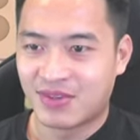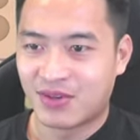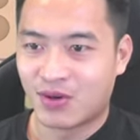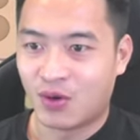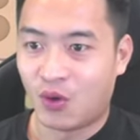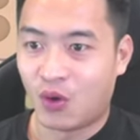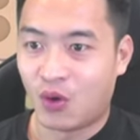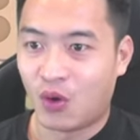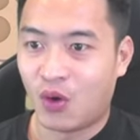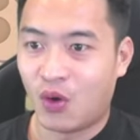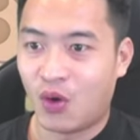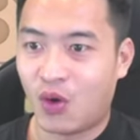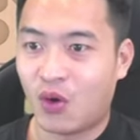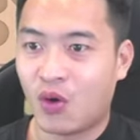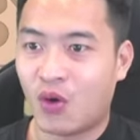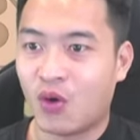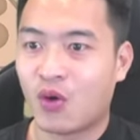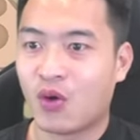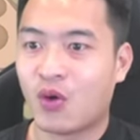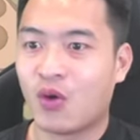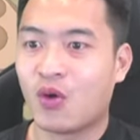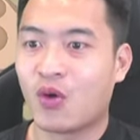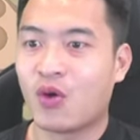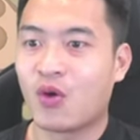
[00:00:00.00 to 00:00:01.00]
Ô ô ô.
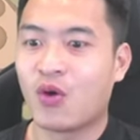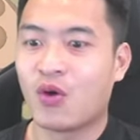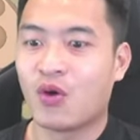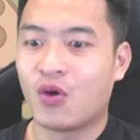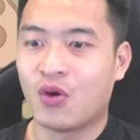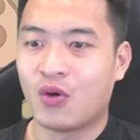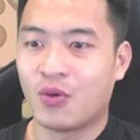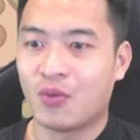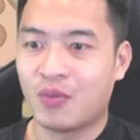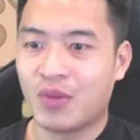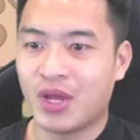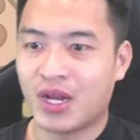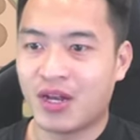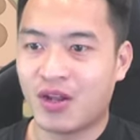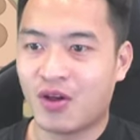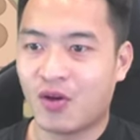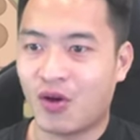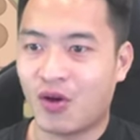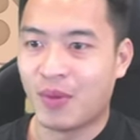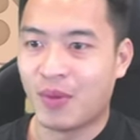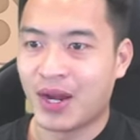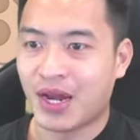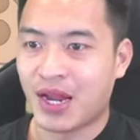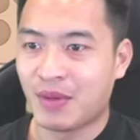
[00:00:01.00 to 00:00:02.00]
Biết đâu
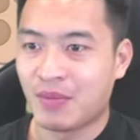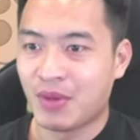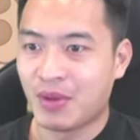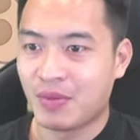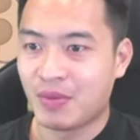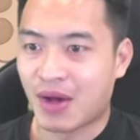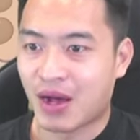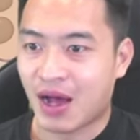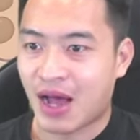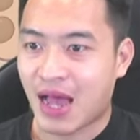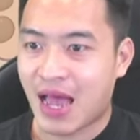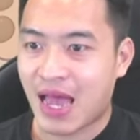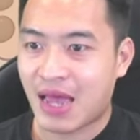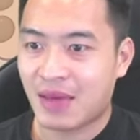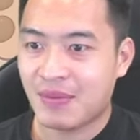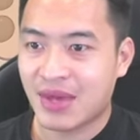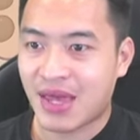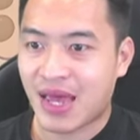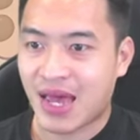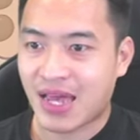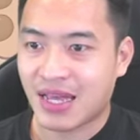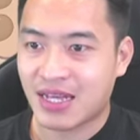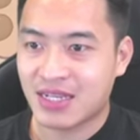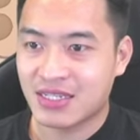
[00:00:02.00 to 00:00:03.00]
này mình mở hai mươi
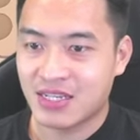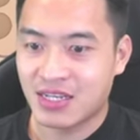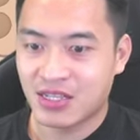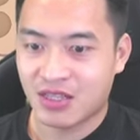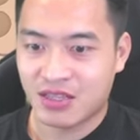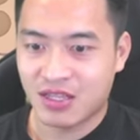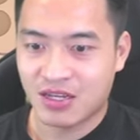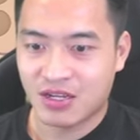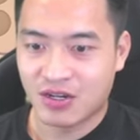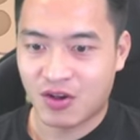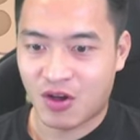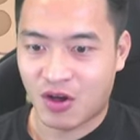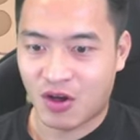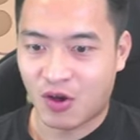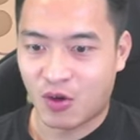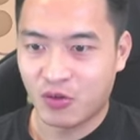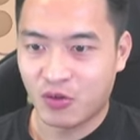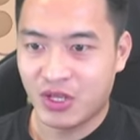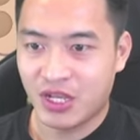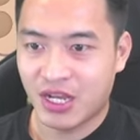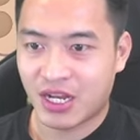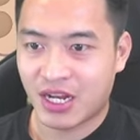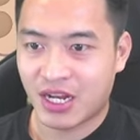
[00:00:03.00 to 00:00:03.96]
hai cái dương tướng đỏ ngẫu nhiên